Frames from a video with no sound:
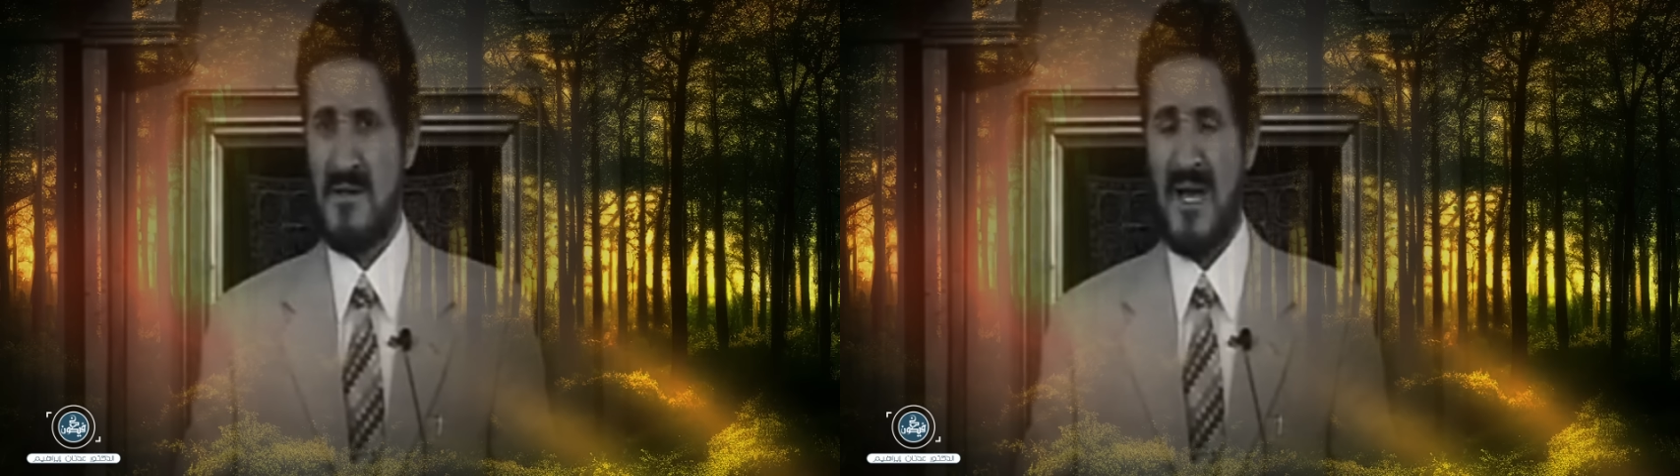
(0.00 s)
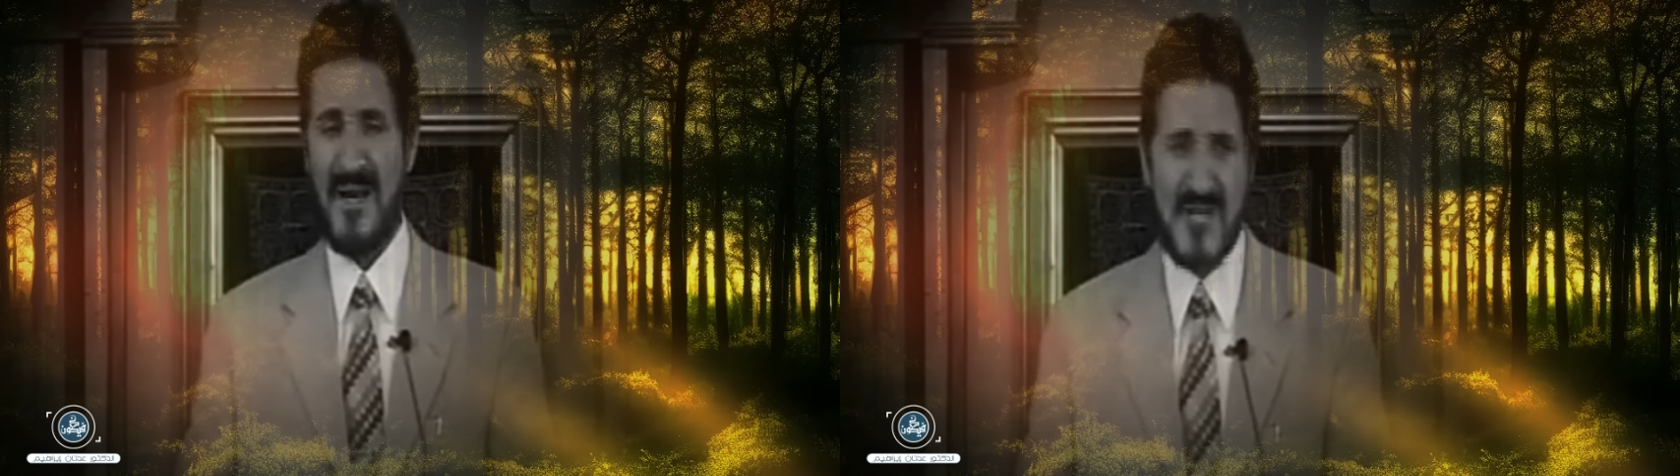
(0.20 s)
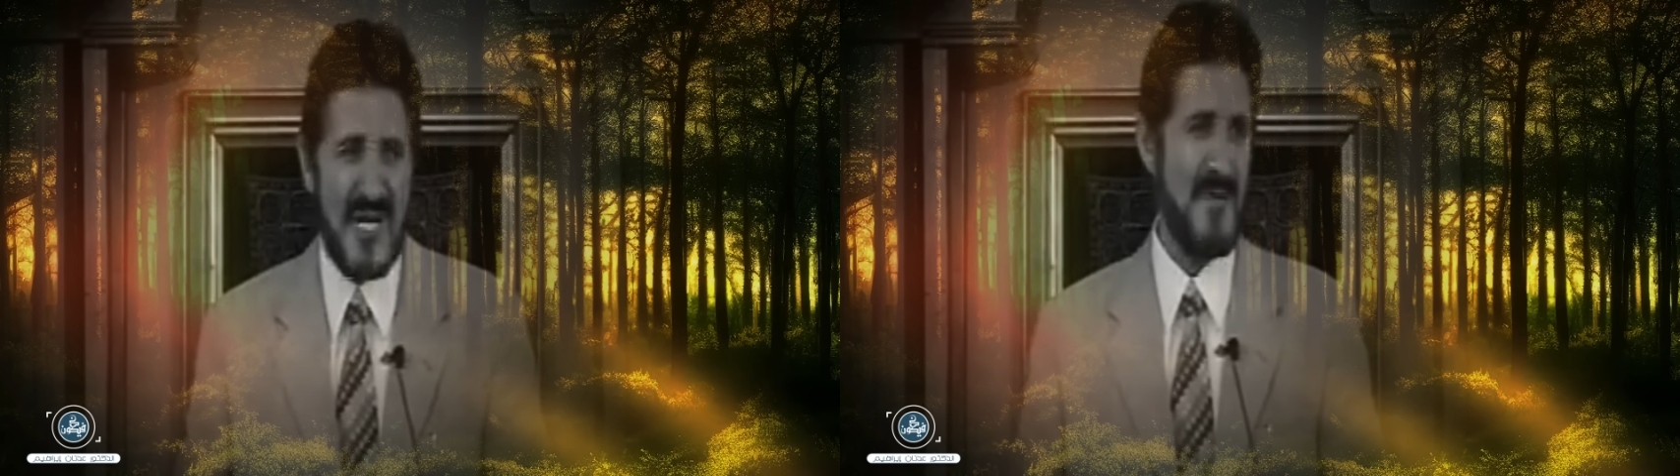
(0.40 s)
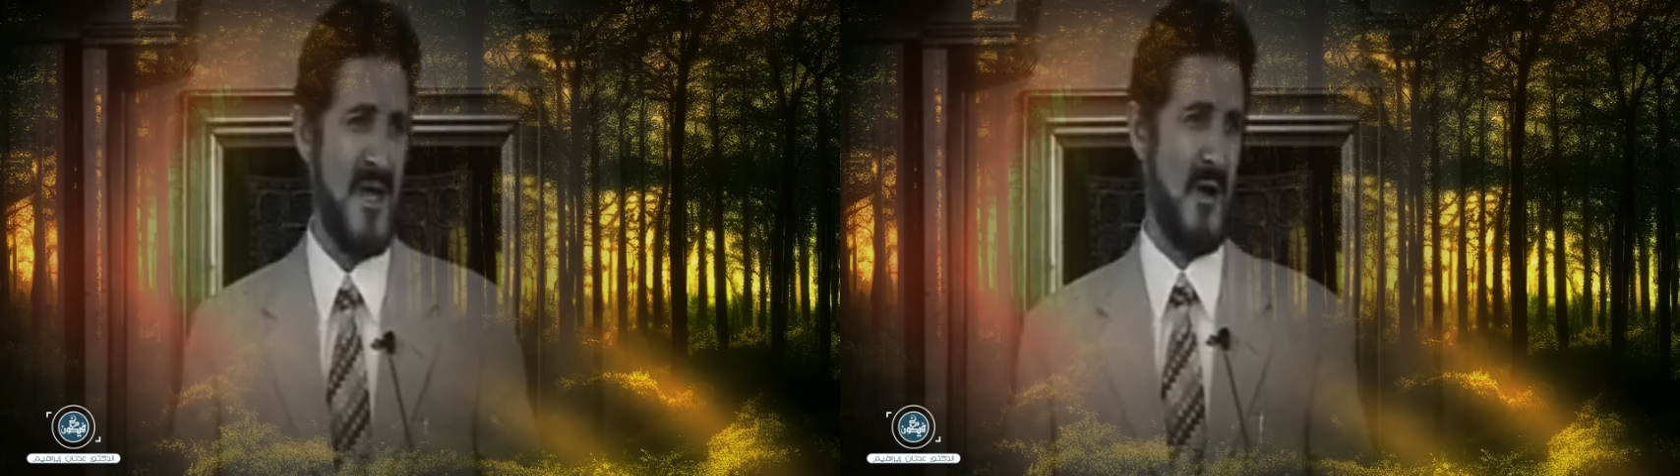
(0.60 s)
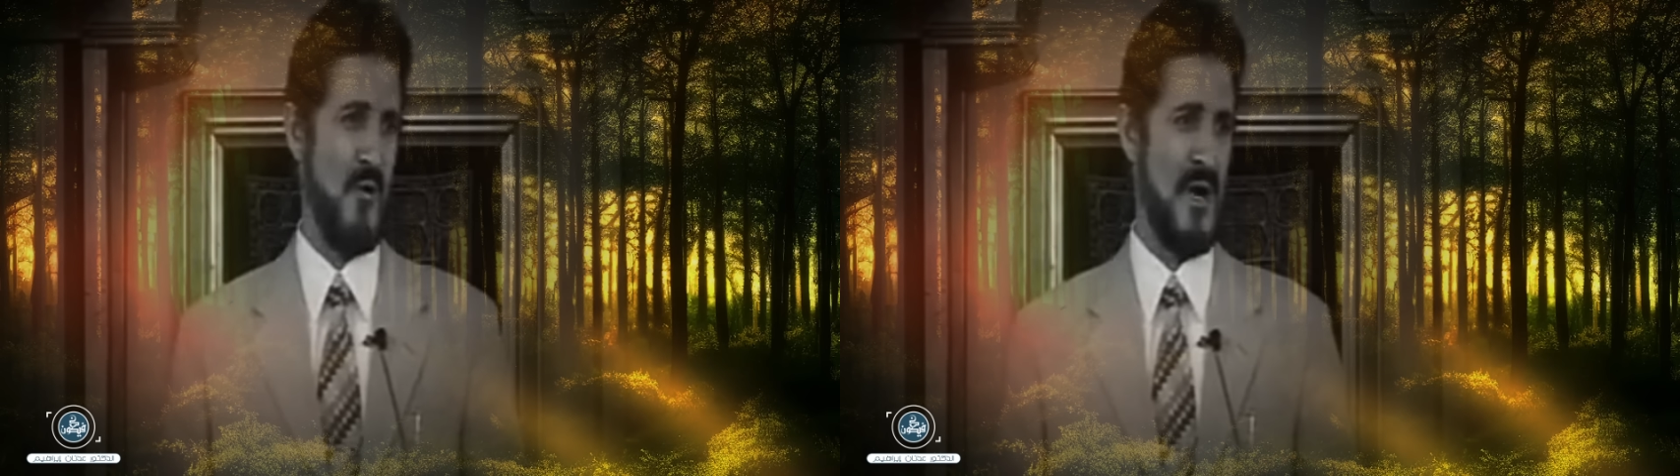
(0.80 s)
عجيب
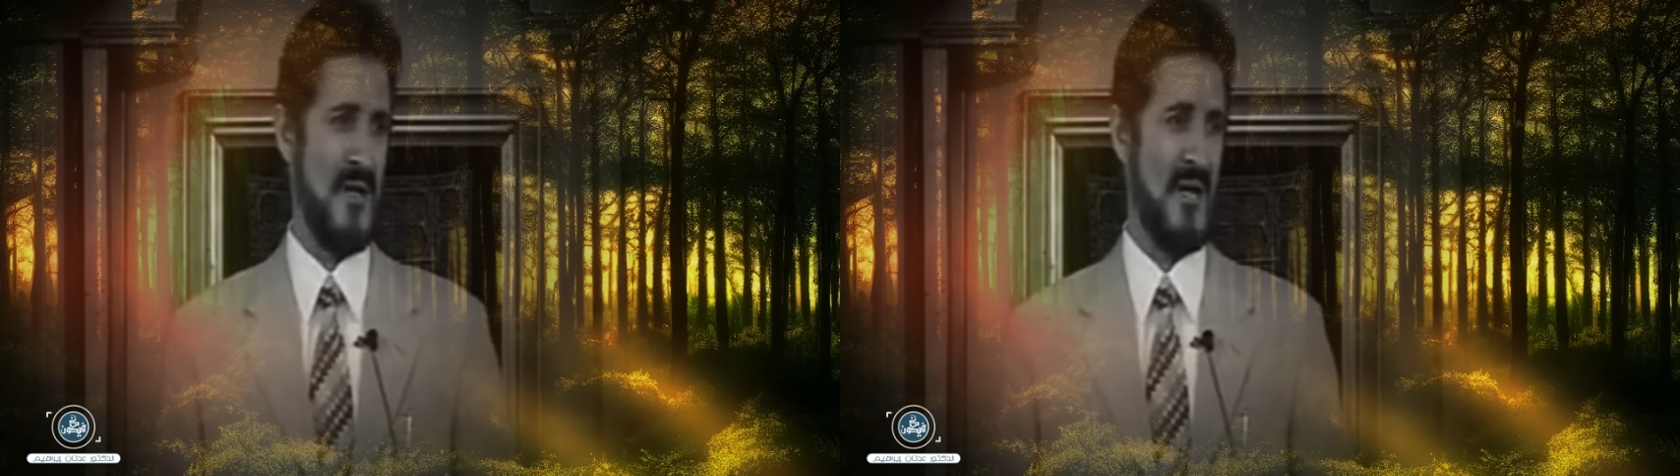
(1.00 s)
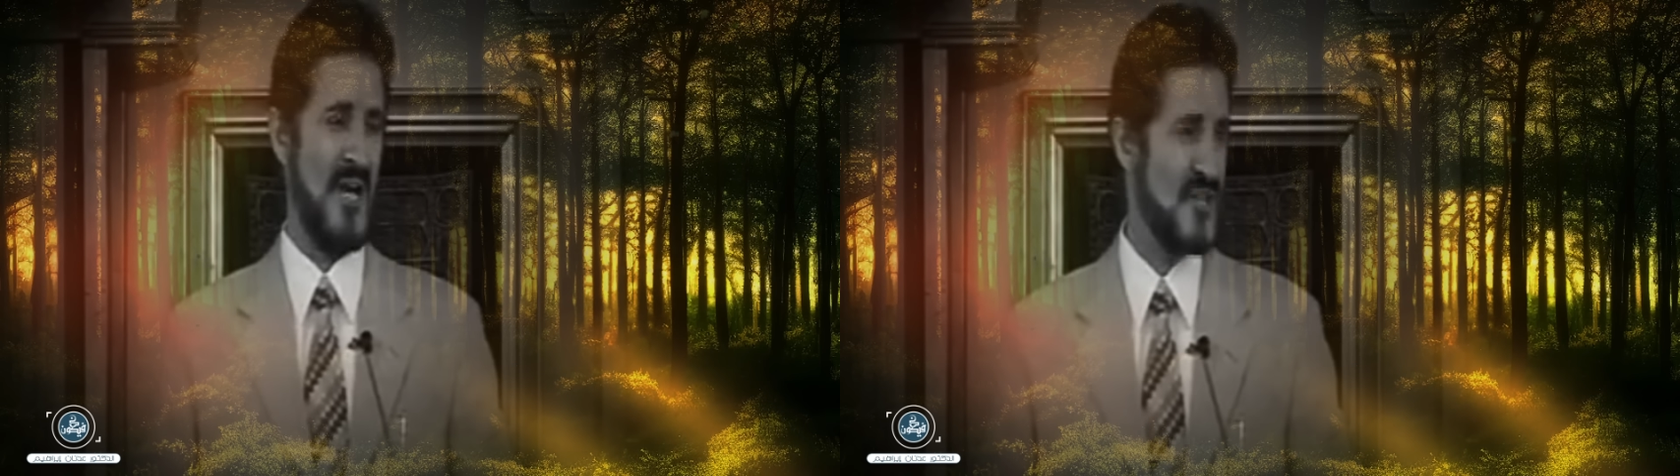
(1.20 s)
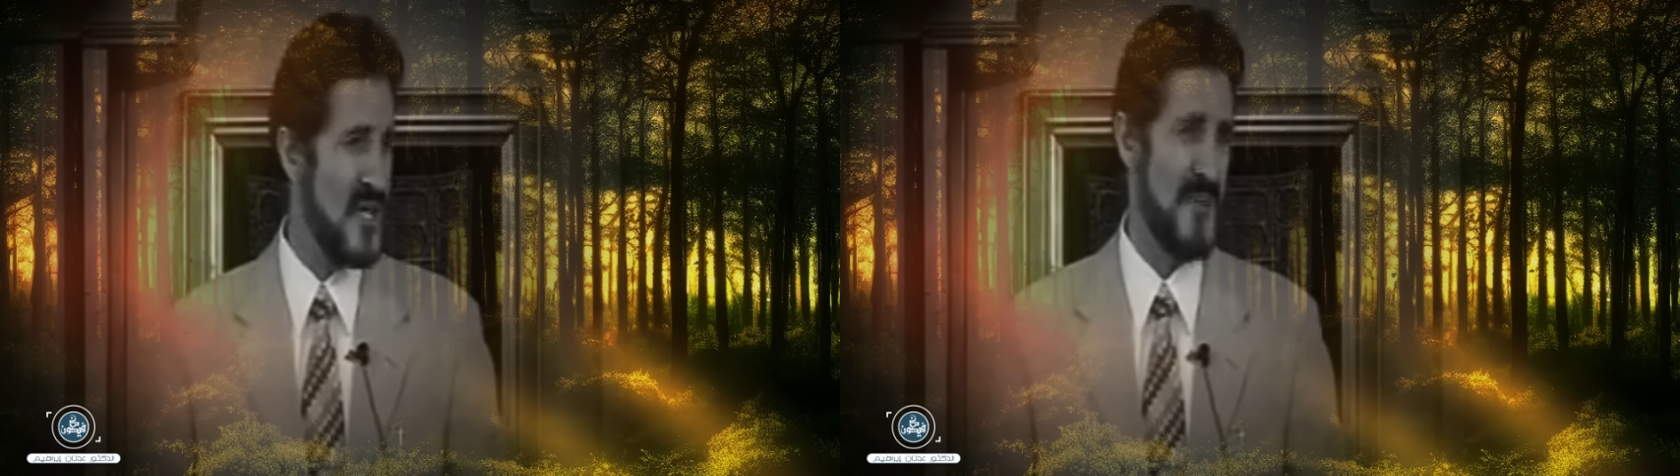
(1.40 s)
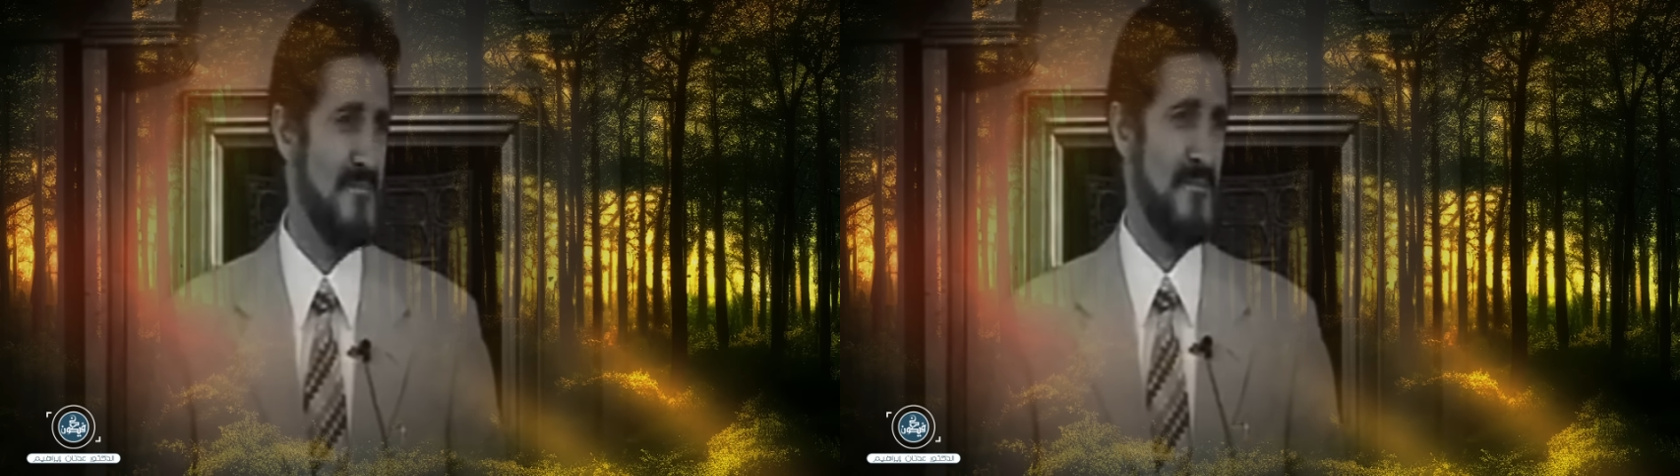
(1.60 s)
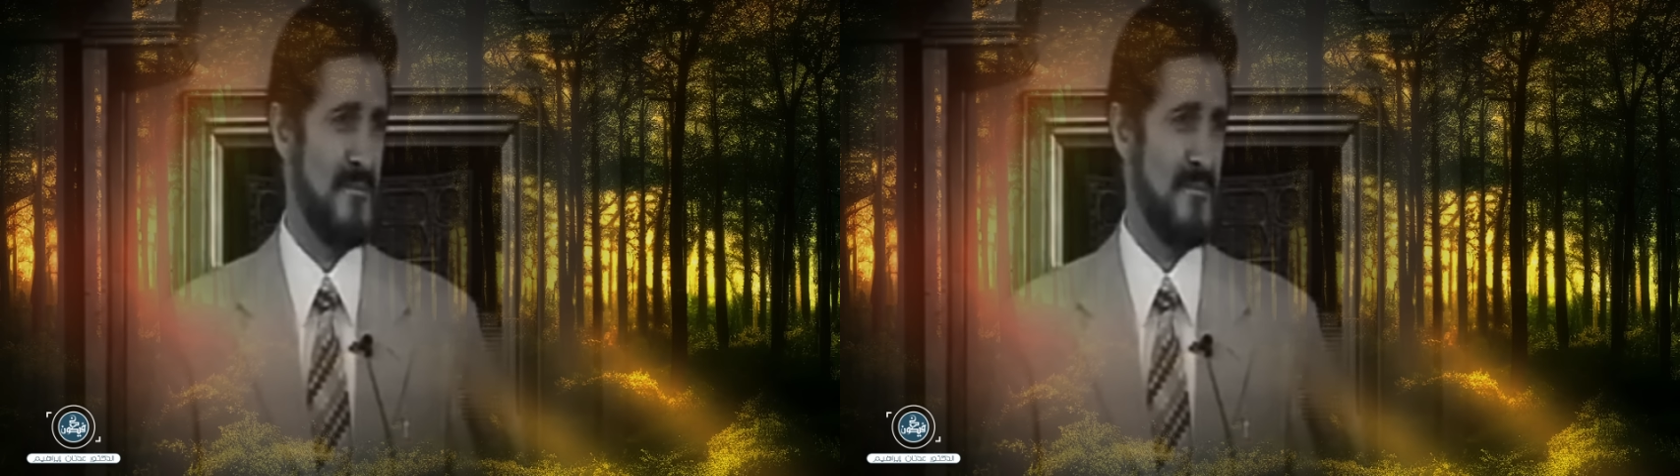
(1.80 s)
يا إخواني عجيب